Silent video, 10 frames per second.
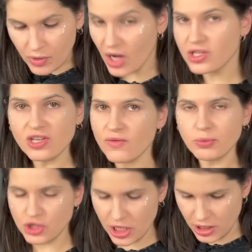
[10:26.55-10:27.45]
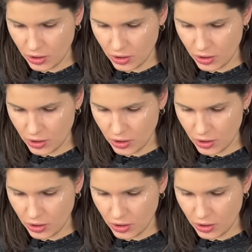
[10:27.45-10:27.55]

Они вообще не